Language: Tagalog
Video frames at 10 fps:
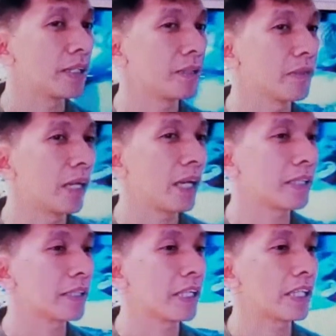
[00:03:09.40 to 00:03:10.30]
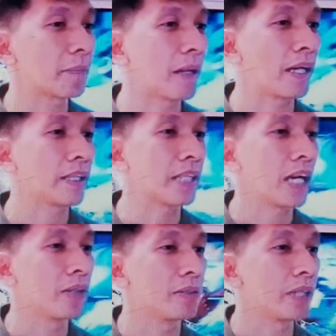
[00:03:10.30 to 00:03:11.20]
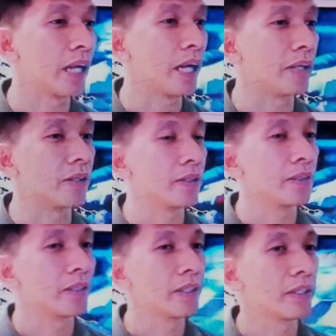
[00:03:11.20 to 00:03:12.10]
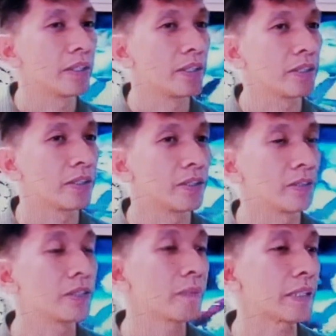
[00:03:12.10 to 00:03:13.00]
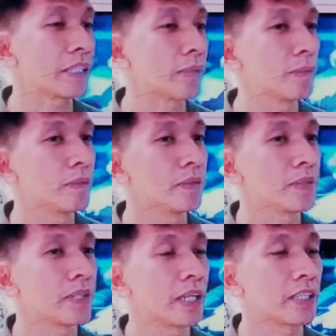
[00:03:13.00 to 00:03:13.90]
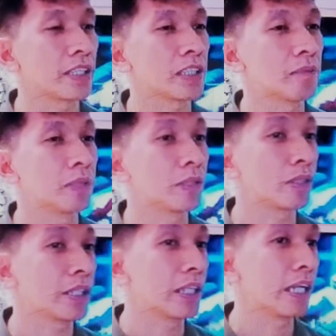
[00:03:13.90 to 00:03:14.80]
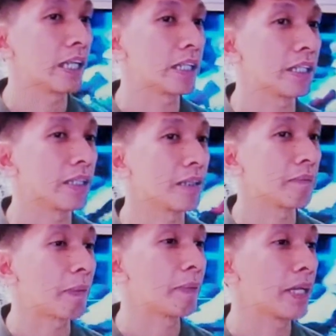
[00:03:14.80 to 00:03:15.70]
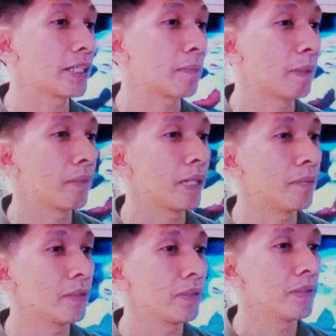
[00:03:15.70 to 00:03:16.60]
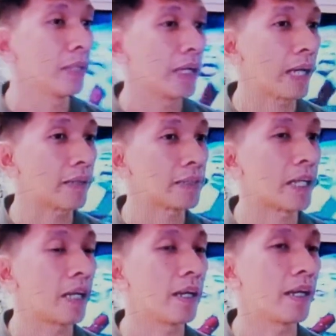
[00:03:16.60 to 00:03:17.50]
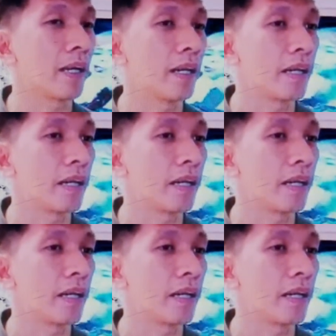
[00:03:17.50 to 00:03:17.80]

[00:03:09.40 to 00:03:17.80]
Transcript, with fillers: walang, wala kang tinatapakan ng tao. Na, Ayan. Yun, masasabi mo. Mabait talaga daw si Mahal. Pabigat sa pamilya mo. Sa,